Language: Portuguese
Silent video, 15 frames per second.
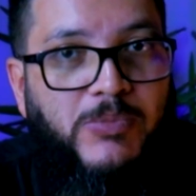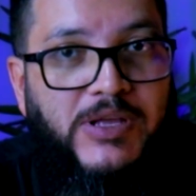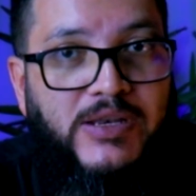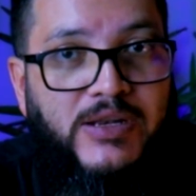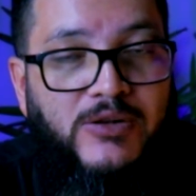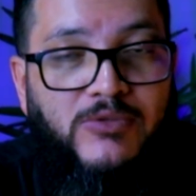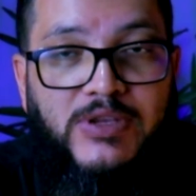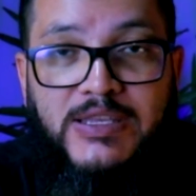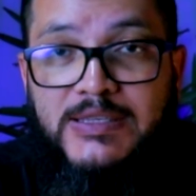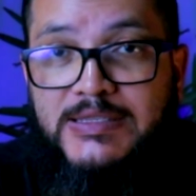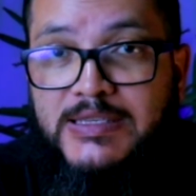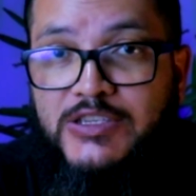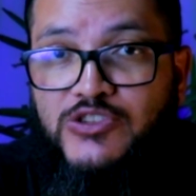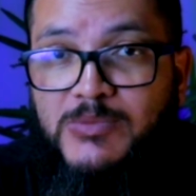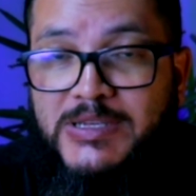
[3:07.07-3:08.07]
padrão que
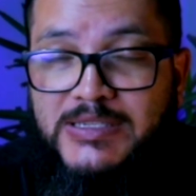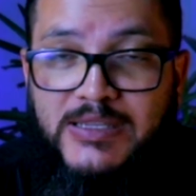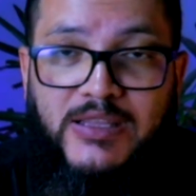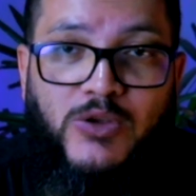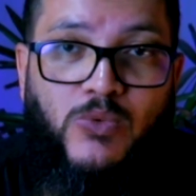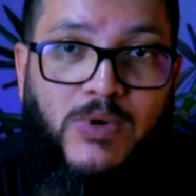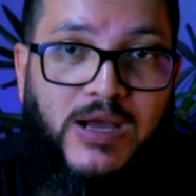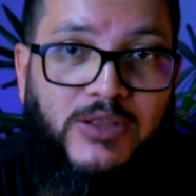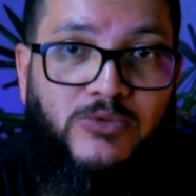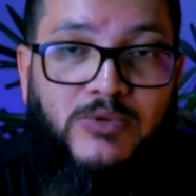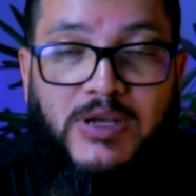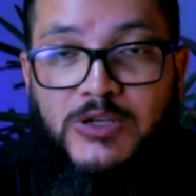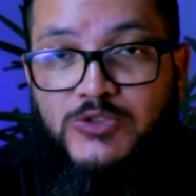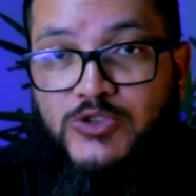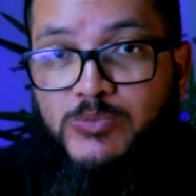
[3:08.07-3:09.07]
seja mais
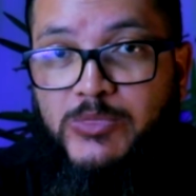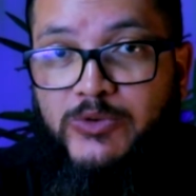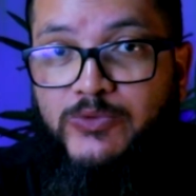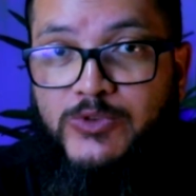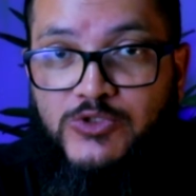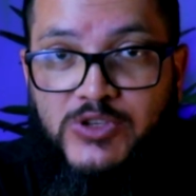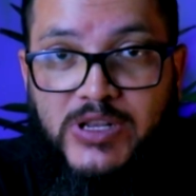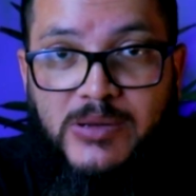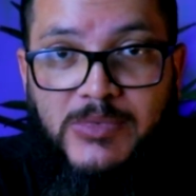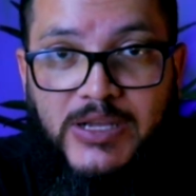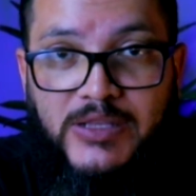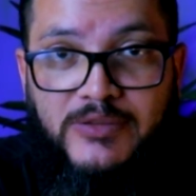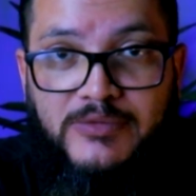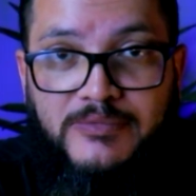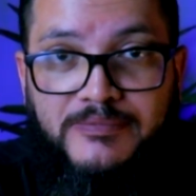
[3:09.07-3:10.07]
adequado ao seu perfil de
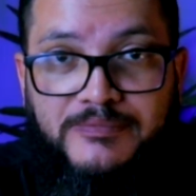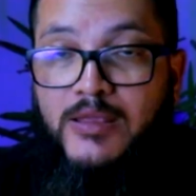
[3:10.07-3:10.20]
trabalho.